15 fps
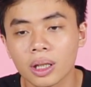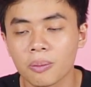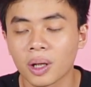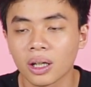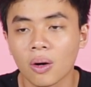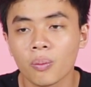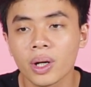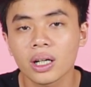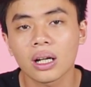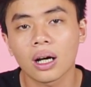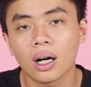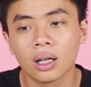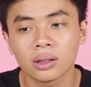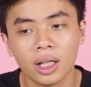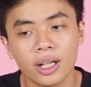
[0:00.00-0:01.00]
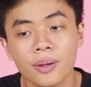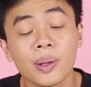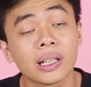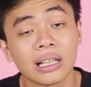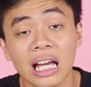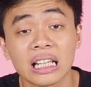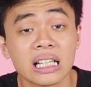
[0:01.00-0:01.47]
thì mình không biết là ở thời điểm
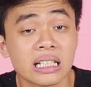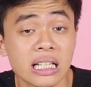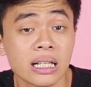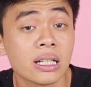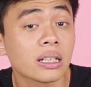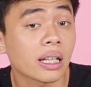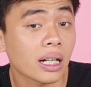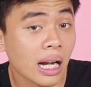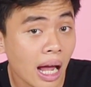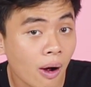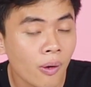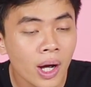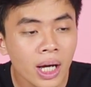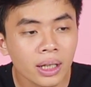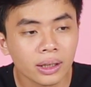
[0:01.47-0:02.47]
hiện tại thì sẽ như thế nào